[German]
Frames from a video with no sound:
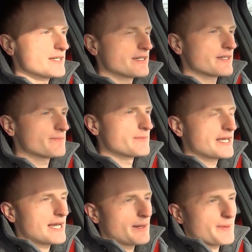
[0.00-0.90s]
Ähm,
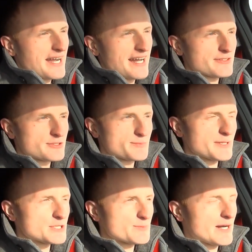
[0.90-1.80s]
aber gerade so ein
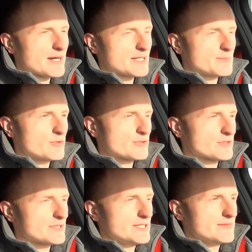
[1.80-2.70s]
spritsparender
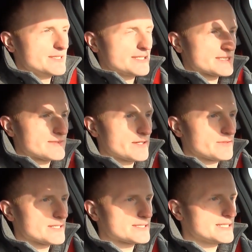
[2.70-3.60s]
Motor hier wie dieser
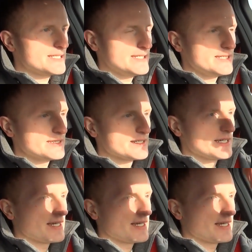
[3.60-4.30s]
200 CDI